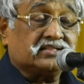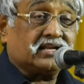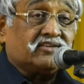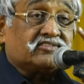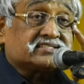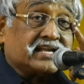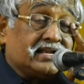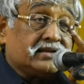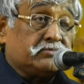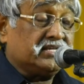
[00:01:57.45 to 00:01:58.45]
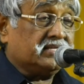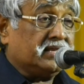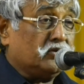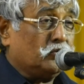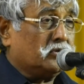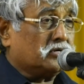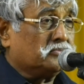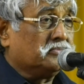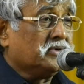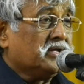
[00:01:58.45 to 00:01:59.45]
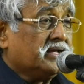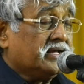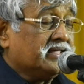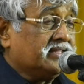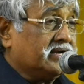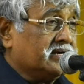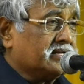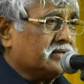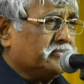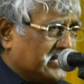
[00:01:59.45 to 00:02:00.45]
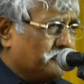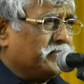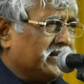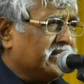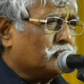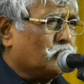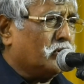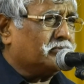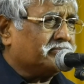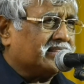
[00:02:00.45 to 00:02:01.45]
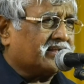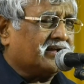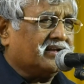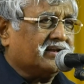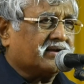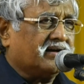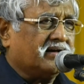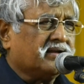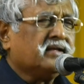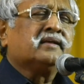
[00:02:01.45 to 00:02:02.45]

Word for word: திமுக தலைவர் ஸ்டாலின் மீது எல்லோருக்கும் எதிரிகளுக்கு மிகப்பெரிய கோபம் எதனால் என்றால்